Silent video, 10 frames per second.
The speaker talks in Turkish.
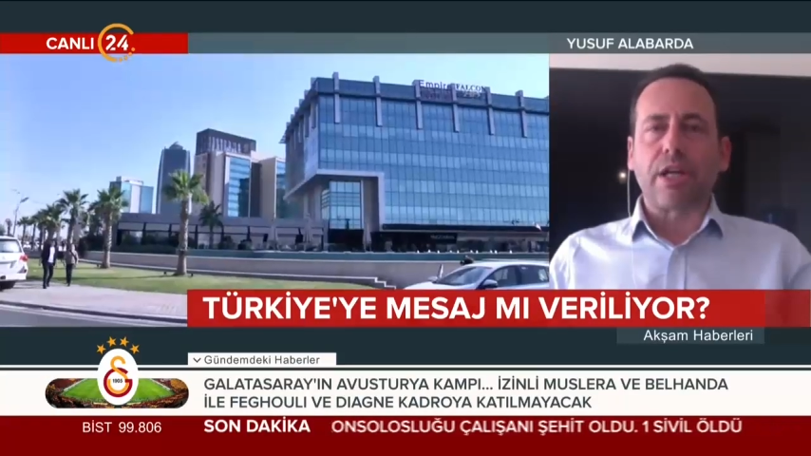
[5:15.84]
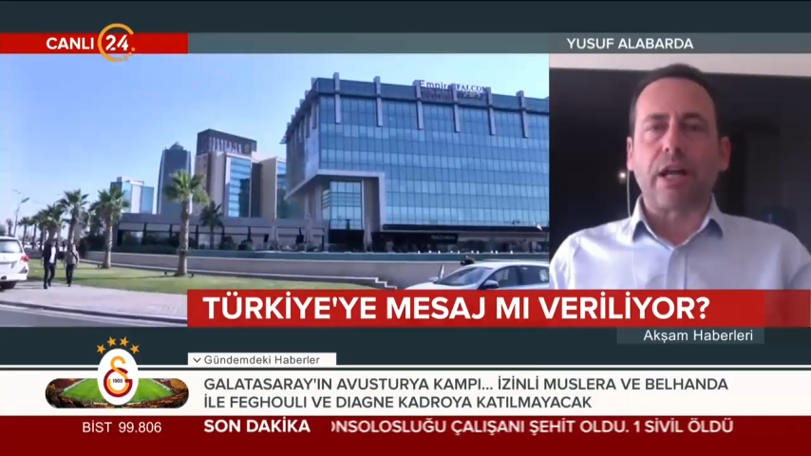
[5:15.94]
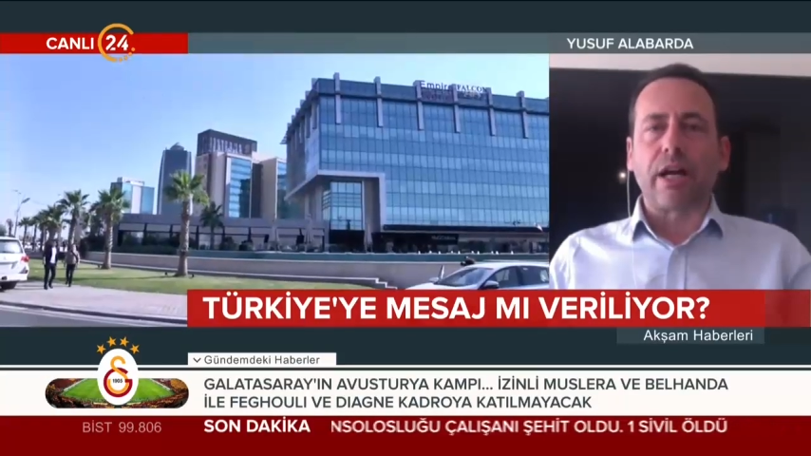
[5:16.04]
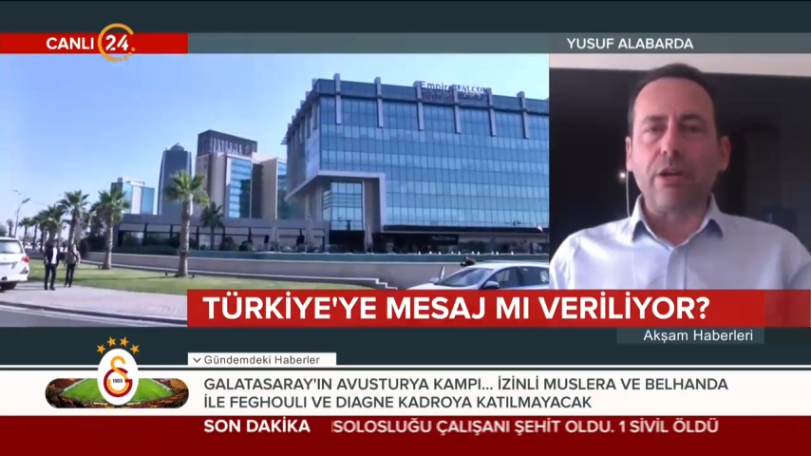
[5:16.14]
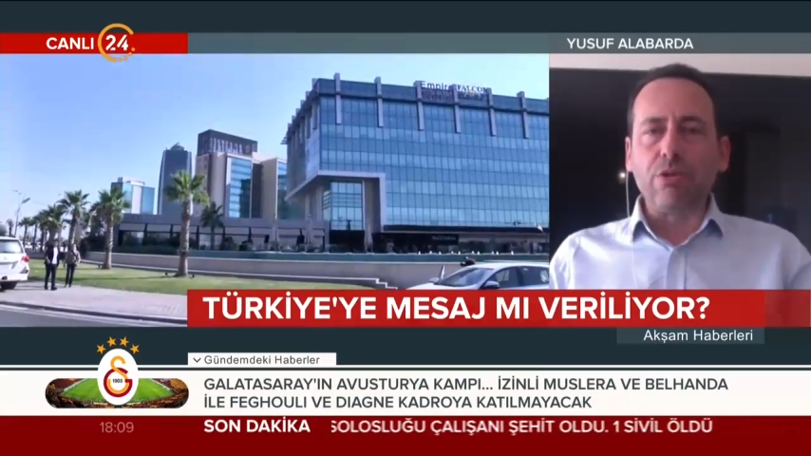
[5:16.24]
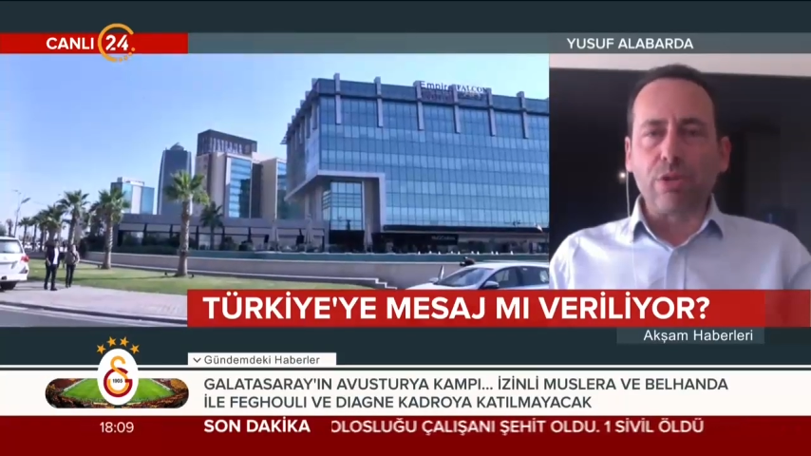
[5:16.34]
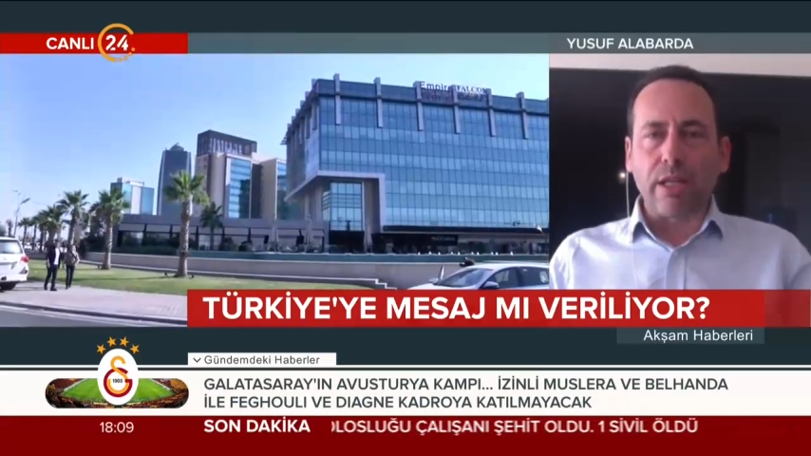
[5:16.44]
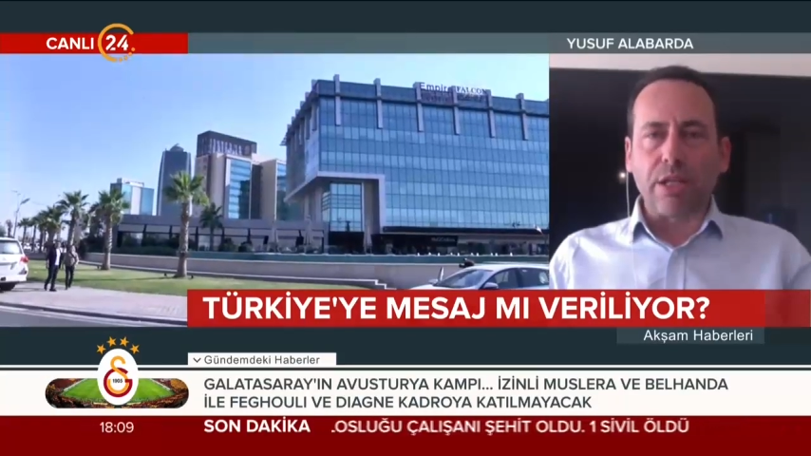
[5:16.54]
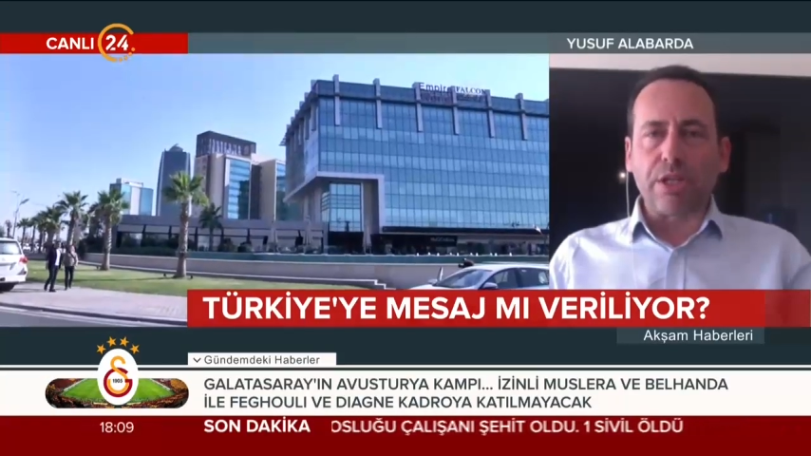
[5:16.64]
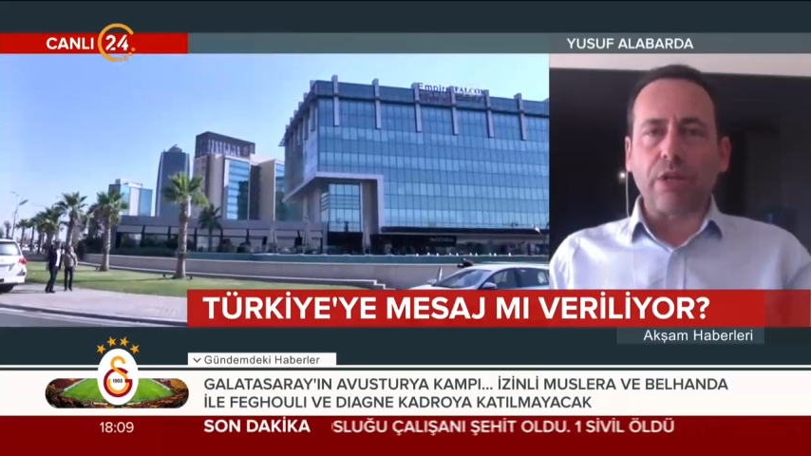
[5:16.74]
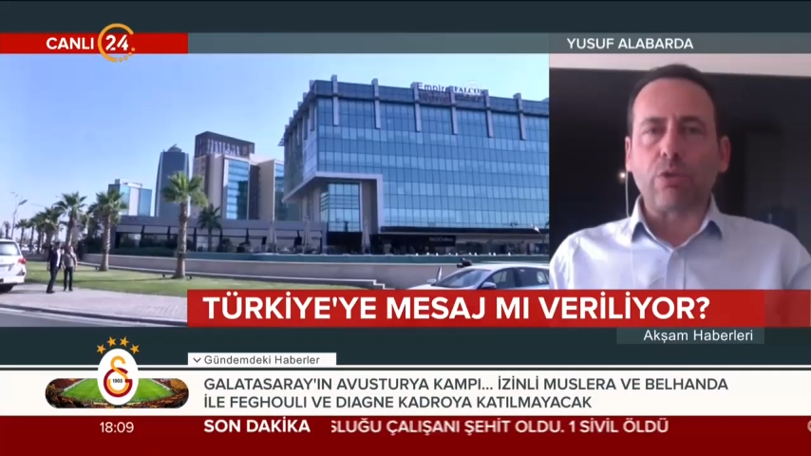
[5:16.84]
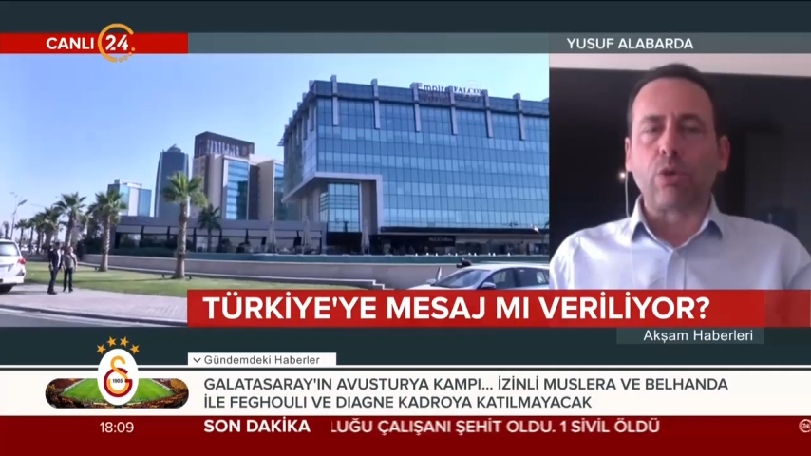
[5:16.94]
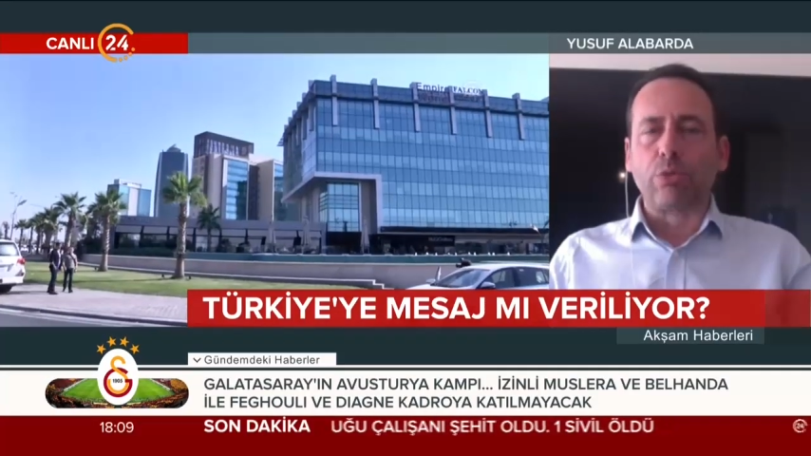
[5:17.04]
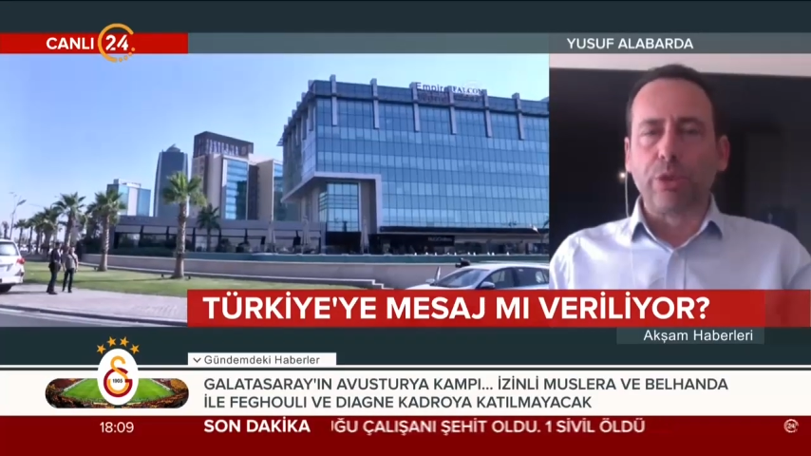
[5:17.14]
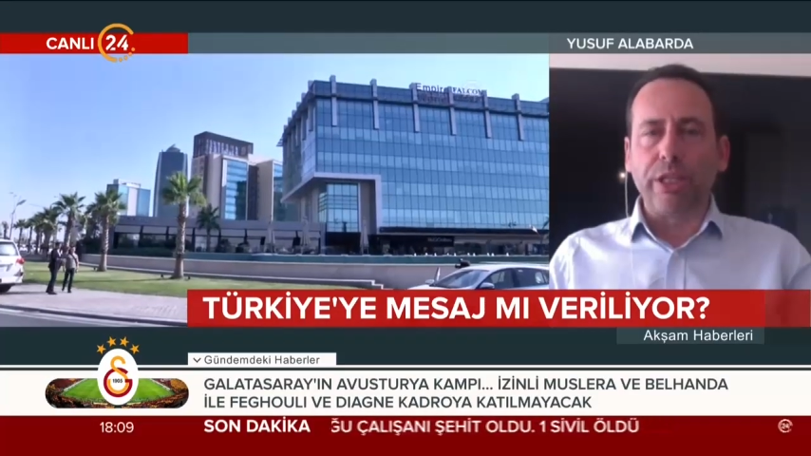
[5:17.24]
edecek, arayüz edecek
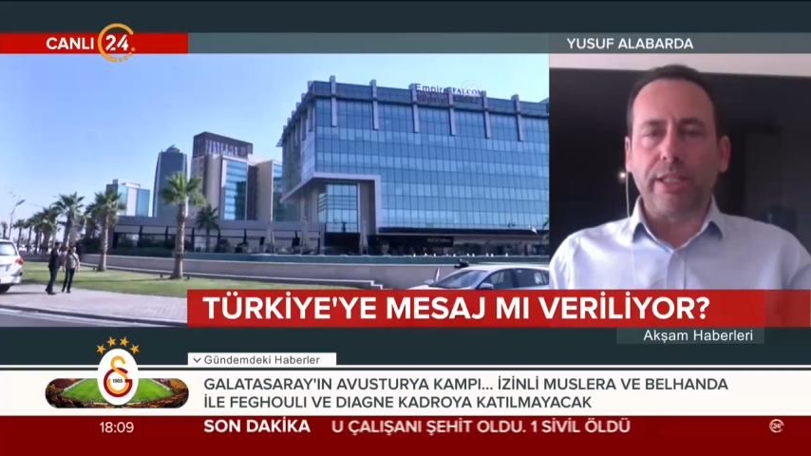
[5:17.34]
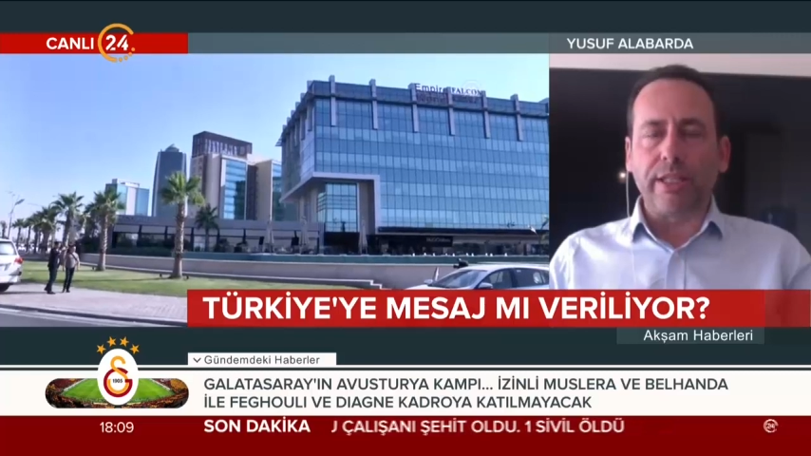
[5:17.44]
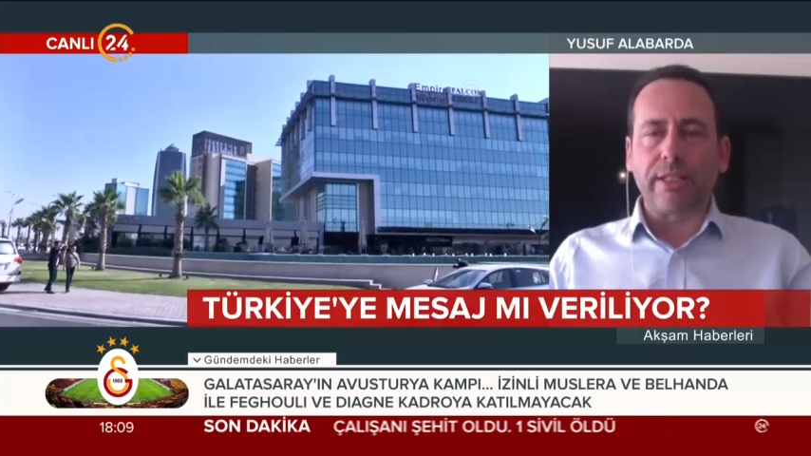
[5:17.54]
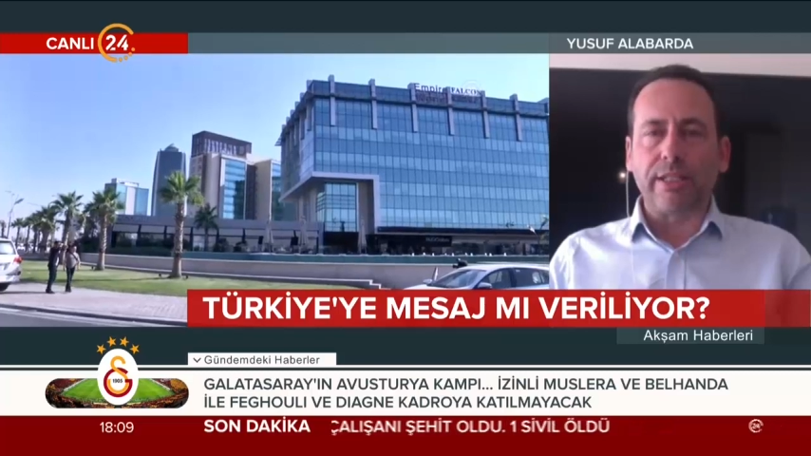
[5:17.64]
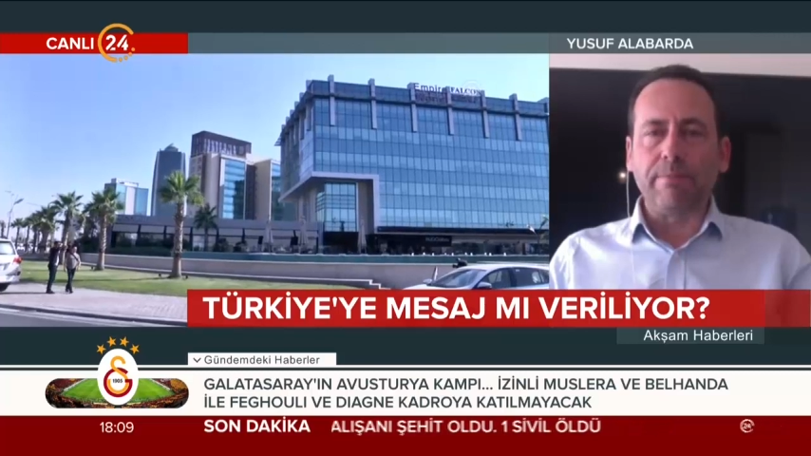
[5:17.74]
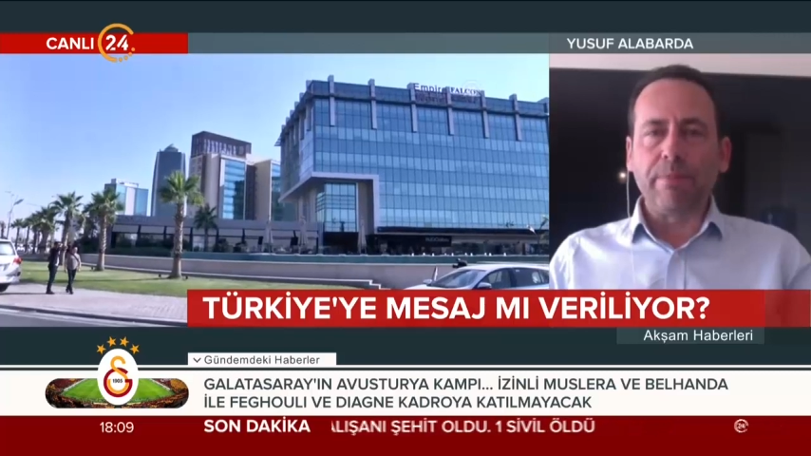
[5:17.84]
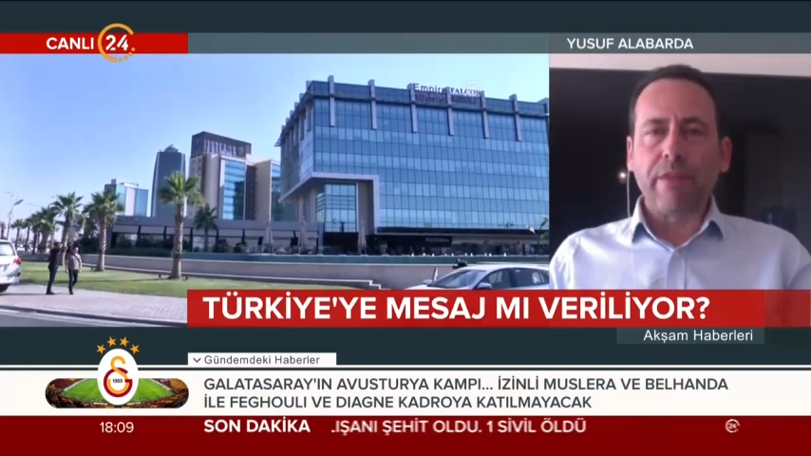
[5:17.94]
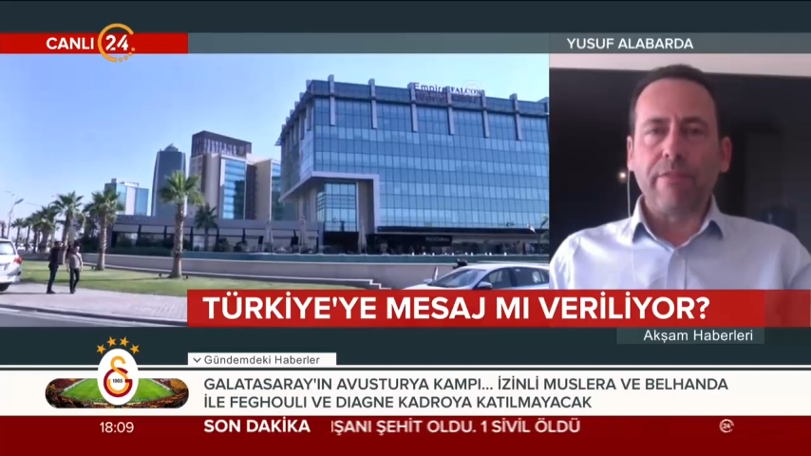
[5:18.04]
konumunu yitirdi